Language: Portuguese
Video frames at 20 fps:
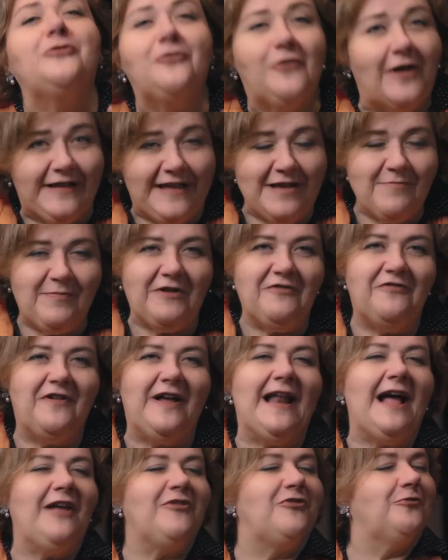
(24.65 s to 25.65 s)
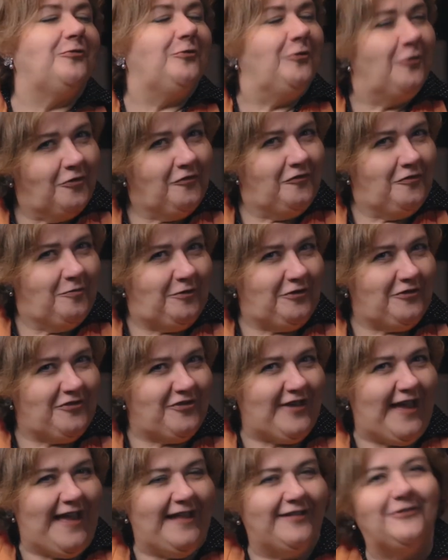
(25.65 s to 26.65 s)
tô aqui para falar de um novo
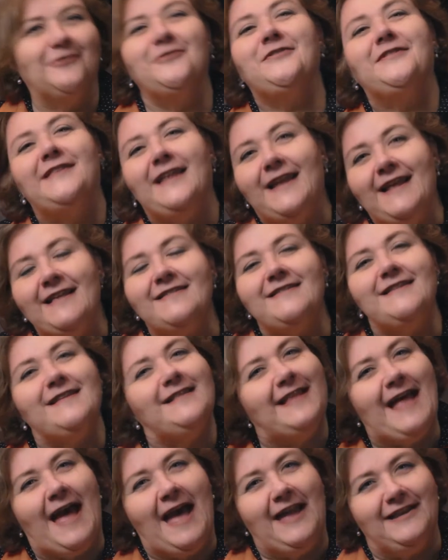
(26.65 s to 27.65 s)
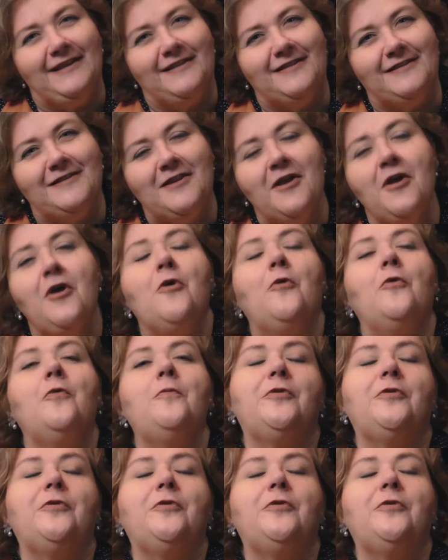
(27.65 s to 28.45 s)
projeto, 13 andares, um